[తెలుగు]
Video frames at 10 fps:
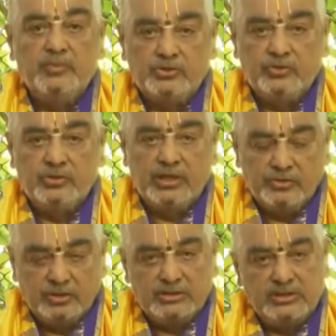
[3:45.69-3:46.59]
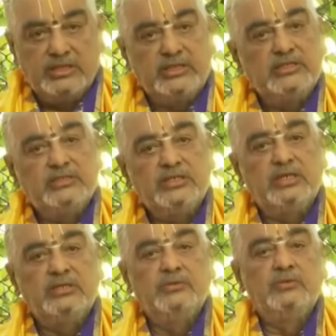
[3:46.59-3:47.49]
భక్తులను అనుగ్రహిస్తే అంతే
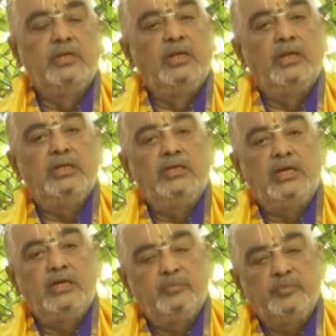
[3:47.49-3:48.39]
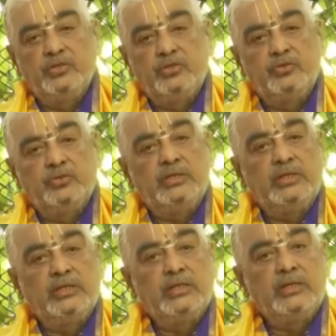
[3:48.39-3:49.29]
చాలు నా ఇబ్బందులు
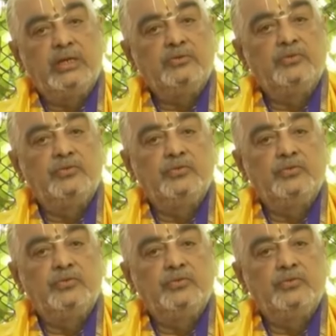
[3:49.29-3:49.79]
అది నాకు